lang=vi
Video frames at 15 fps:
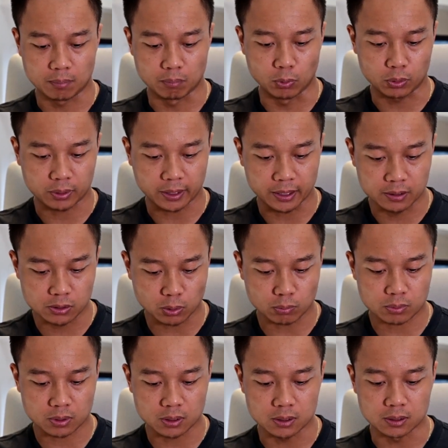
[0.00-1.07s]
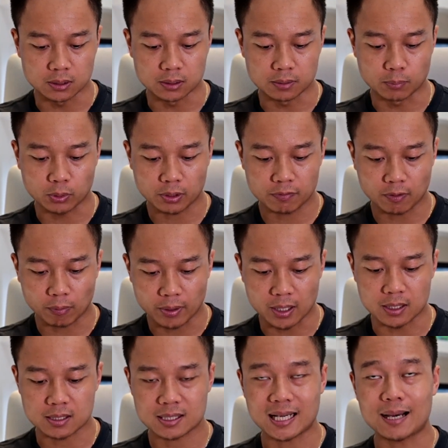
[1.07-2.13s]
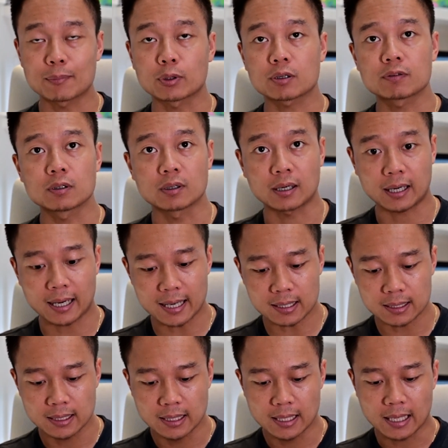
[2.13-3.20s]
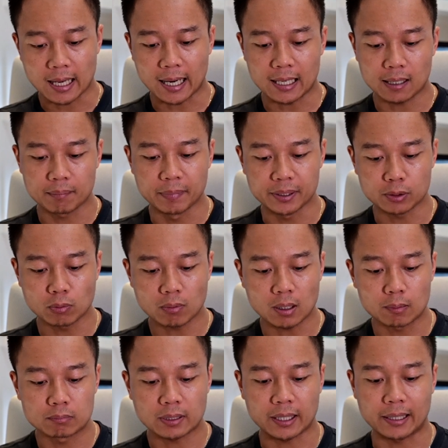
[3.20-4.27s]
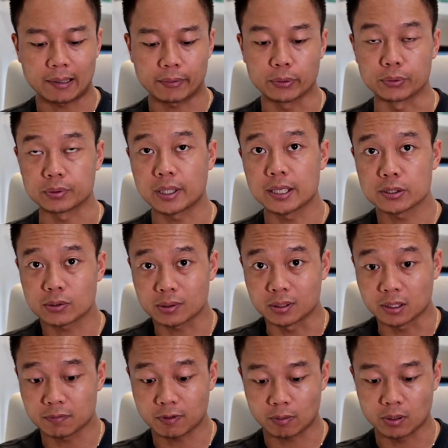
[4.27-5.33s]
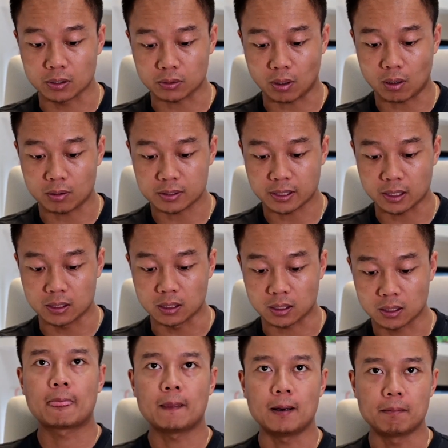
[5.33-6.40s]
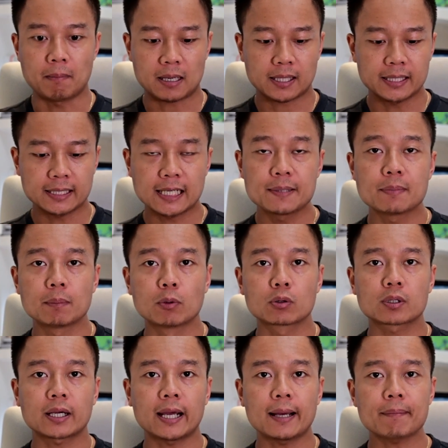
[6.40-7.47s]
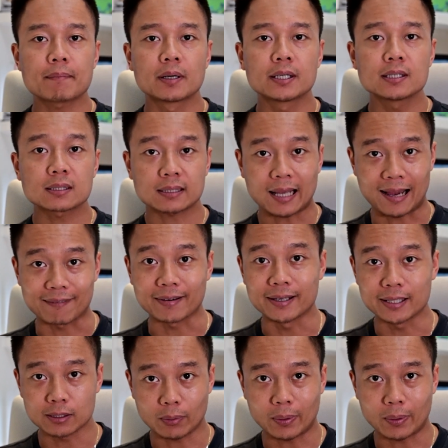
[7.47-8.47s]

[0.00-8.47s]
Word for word: một cái ứng dụng từ một cái folder sang một cái folder khác hay là mình cũng không thể nào đổi tên cho từng cái folder to như này được. À, mặc định khi mà một cái app mới được tải về điện